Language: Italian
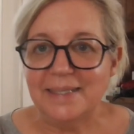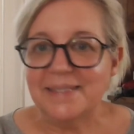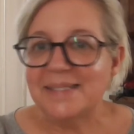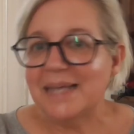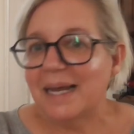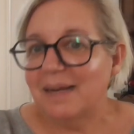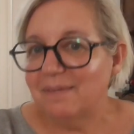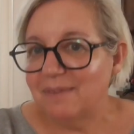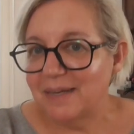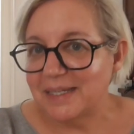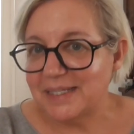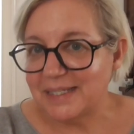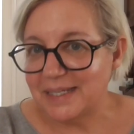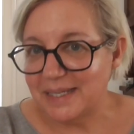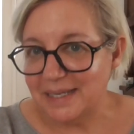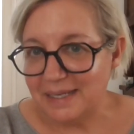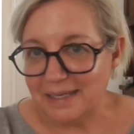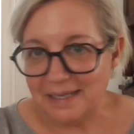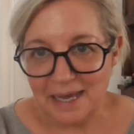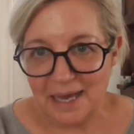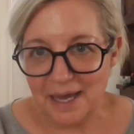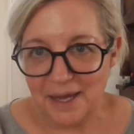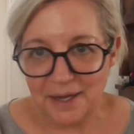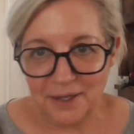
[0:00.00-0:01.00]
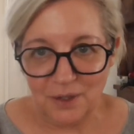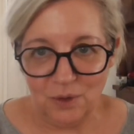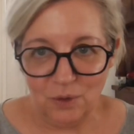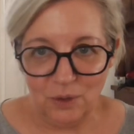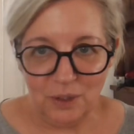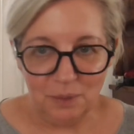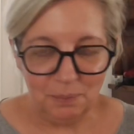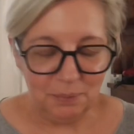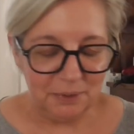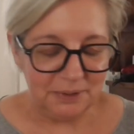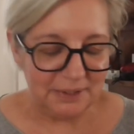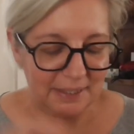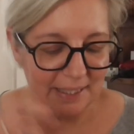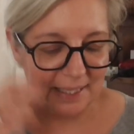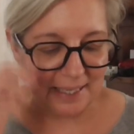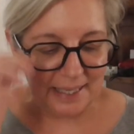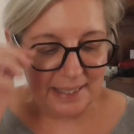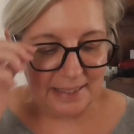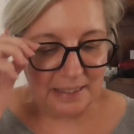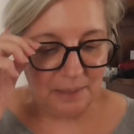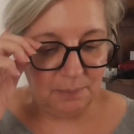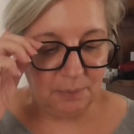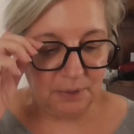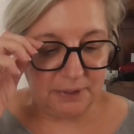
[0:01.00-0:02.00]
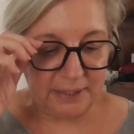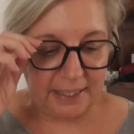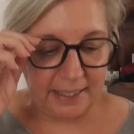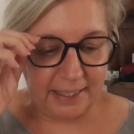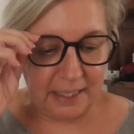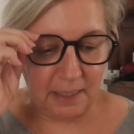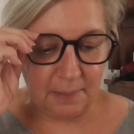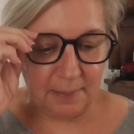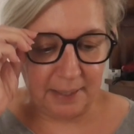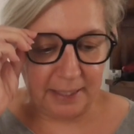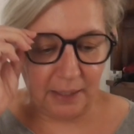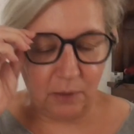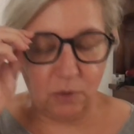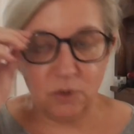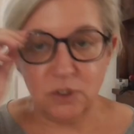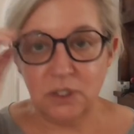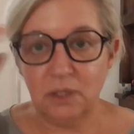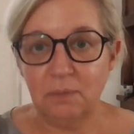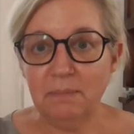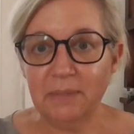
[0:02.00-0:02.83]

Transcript: Salva Skincare, io li potrei, li potrei, chiamare così.